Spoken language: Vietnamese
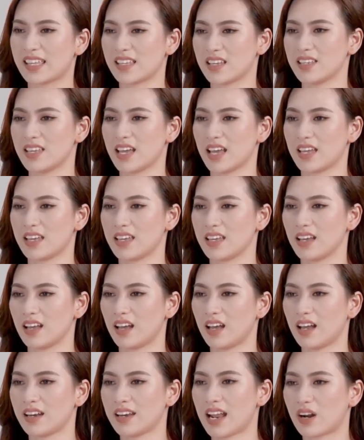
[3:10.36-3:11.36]
dà như vậy
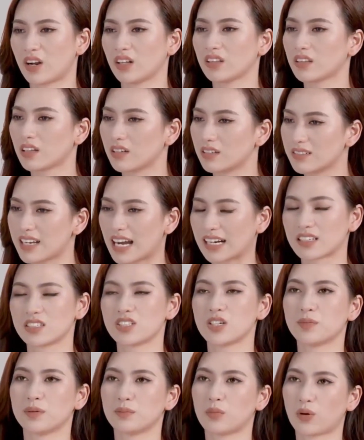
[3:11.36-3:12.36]
anh đào đã tự đặt
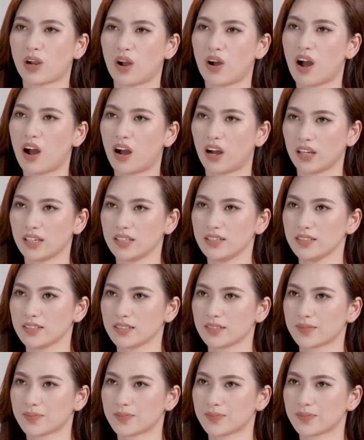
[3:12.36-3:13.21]
ra cho mình một câu hỏi